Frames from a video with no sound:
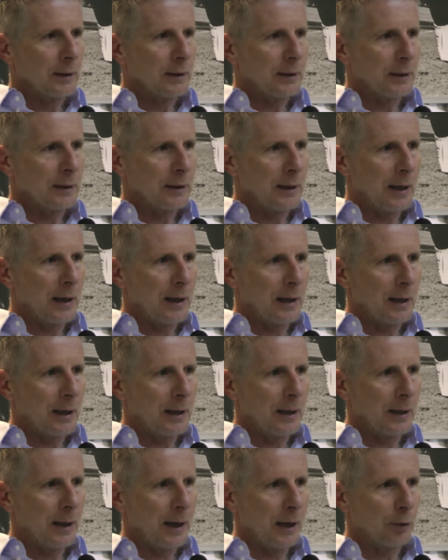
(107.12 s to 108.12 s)

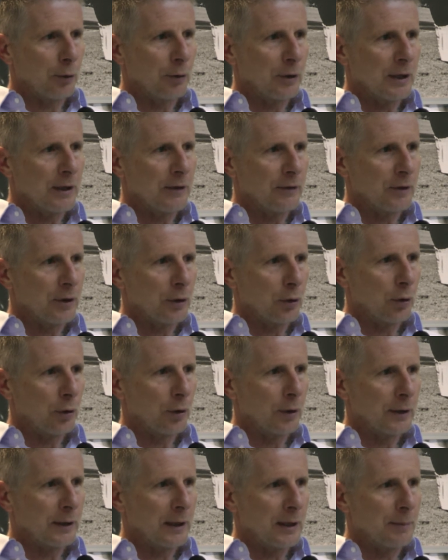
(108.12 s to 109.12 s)

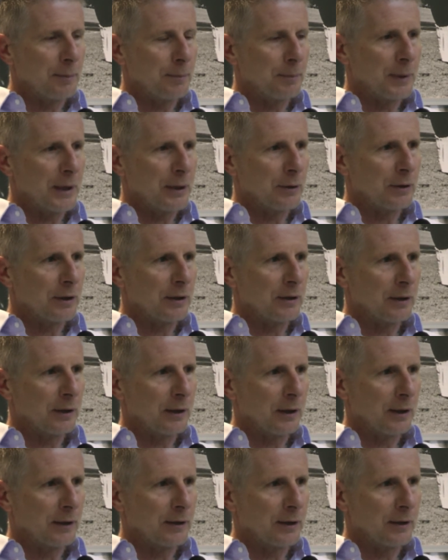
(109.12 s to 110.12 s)
dell'agonistico e dell'impegno di,
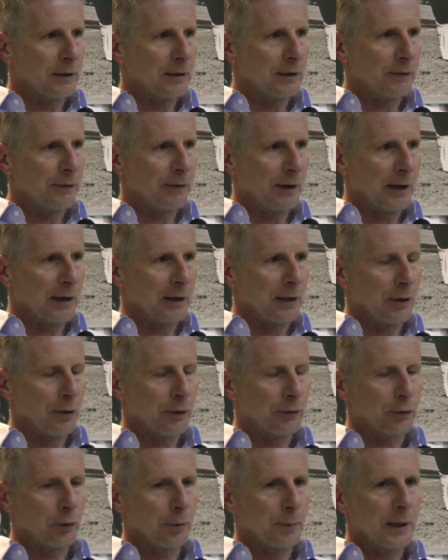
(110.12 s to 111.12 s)
di, di, fare del
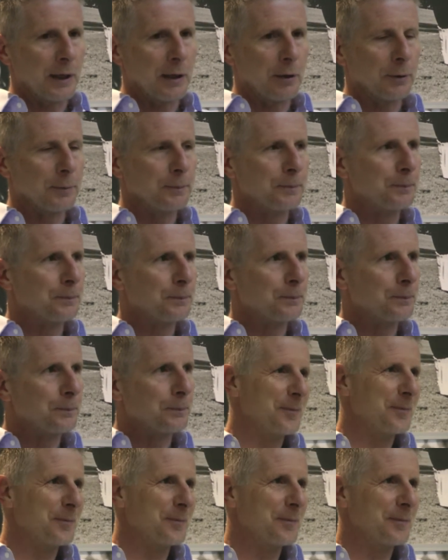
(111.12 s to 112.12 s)
nostro meglio.
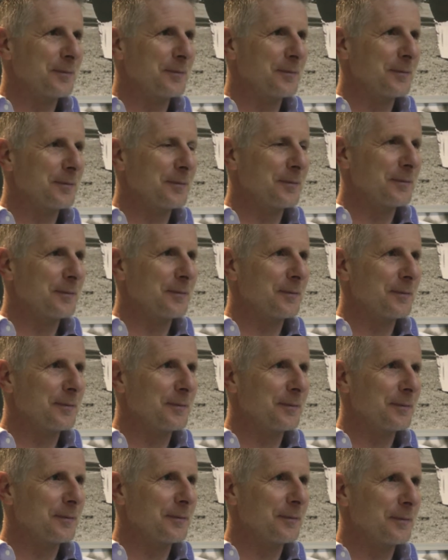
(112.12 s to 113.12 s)
Degli esperimenti
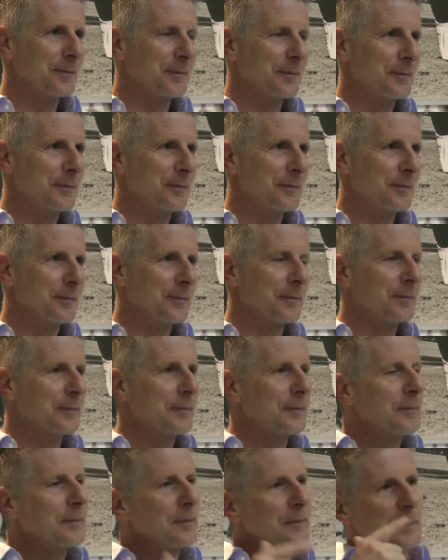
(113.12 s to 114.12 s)
probabilmente anche per
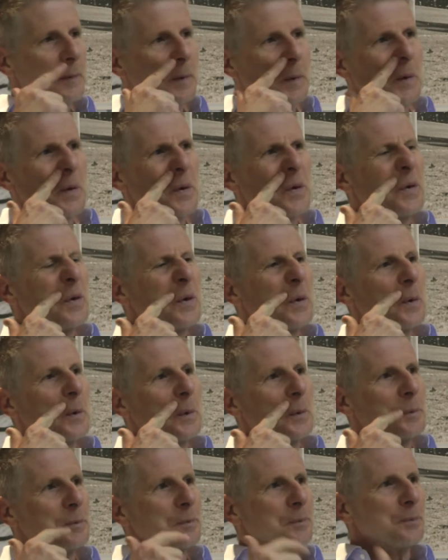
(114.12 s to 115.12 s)
vedere, avere
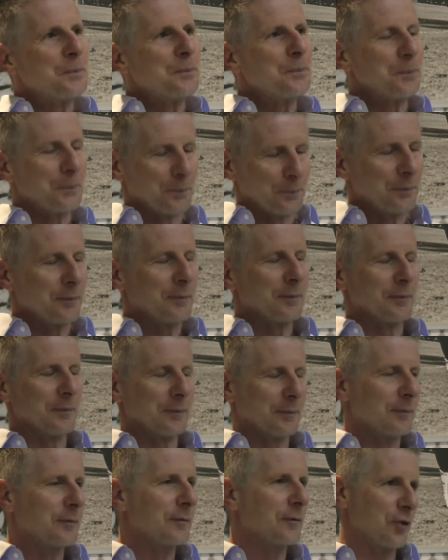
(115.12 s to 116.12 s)
risposte magari
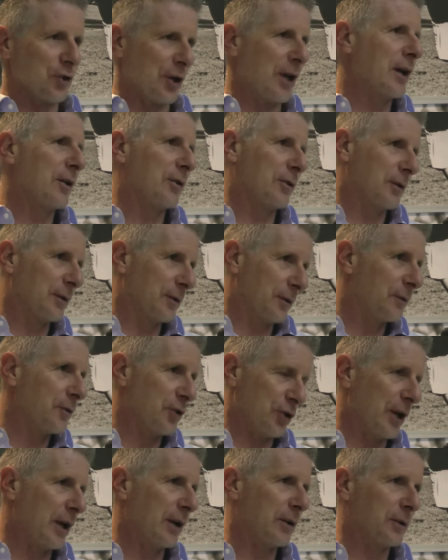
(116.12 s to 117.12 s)
ecco, dal campo, certo, da giocatori
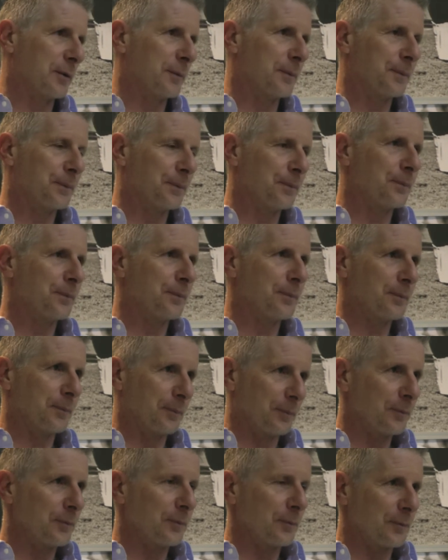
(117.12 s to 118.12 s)
certo. un po'
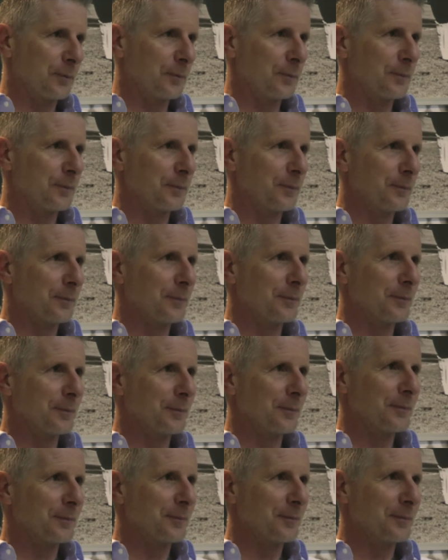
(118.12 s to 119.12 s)
meno.
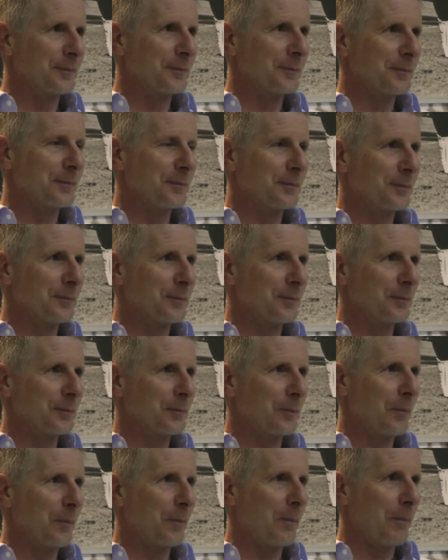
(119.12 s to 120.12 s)
Più di 15 minuti
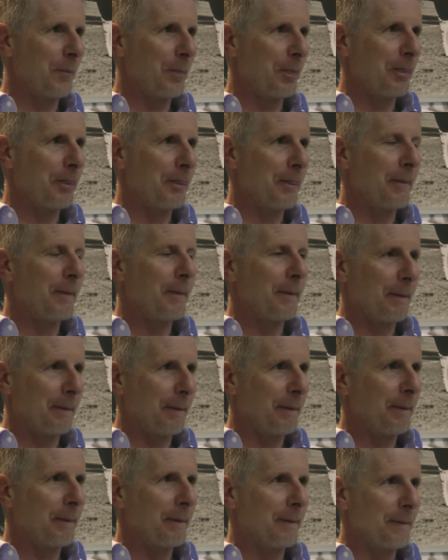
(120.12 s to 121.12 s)
veramente bene,
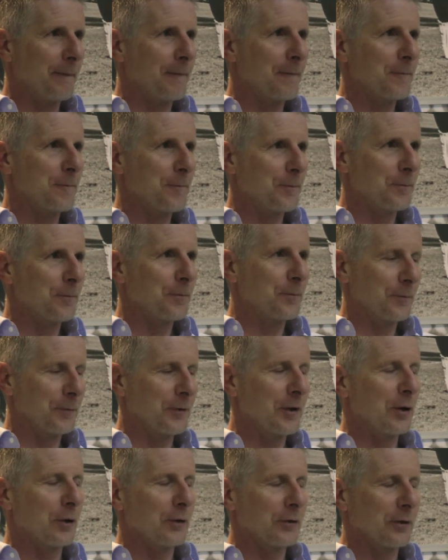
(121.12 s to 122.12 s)
cioè...
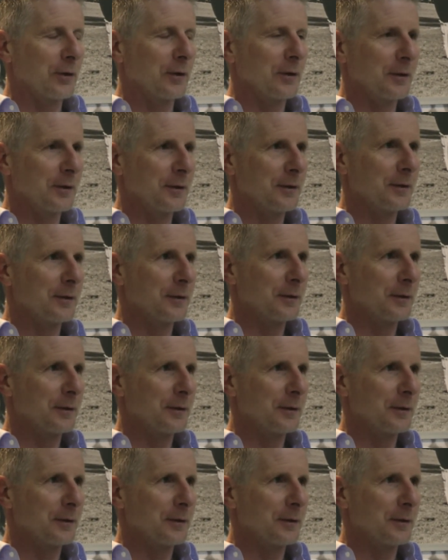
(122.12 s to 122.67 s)
Sì, lo so. solo